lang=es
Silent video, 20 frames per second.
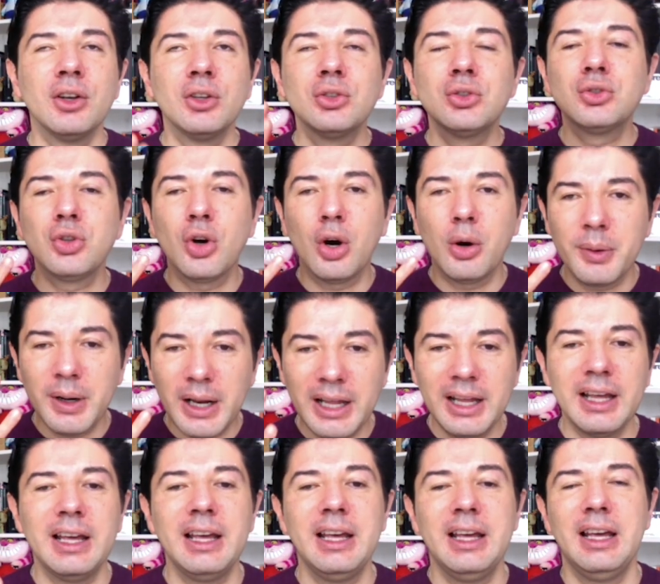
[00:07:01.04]

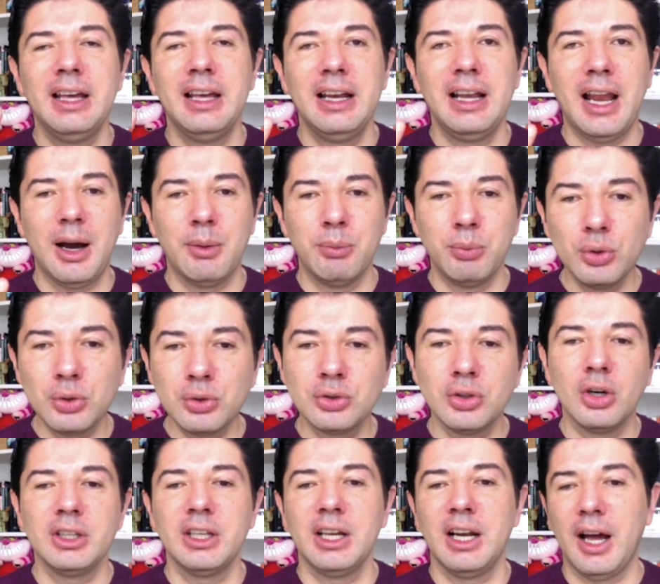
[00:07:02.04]
sobre el
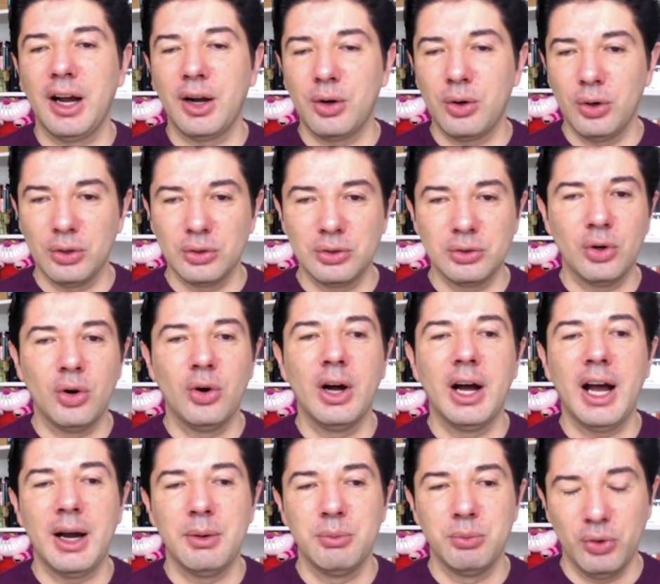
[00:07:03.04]
abuso y el acoso
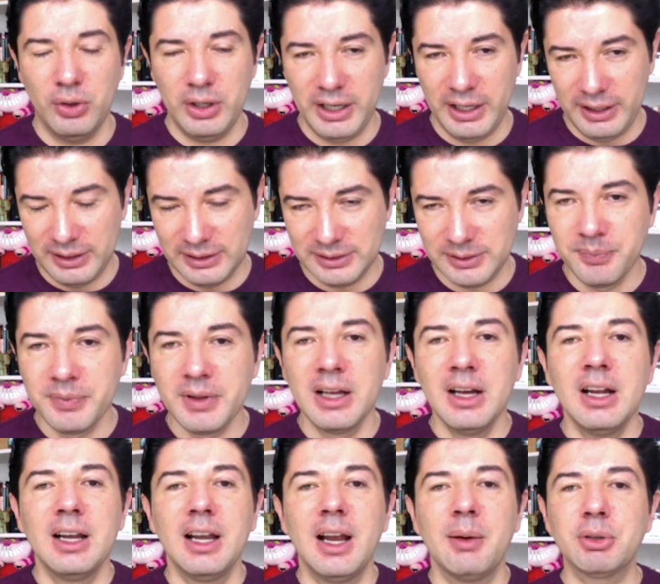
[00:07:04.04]
a mujeres.
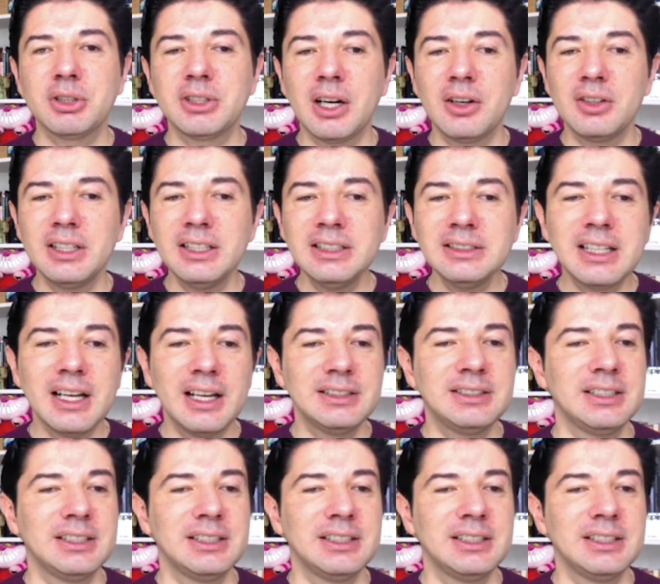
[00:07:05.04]
La protagonista es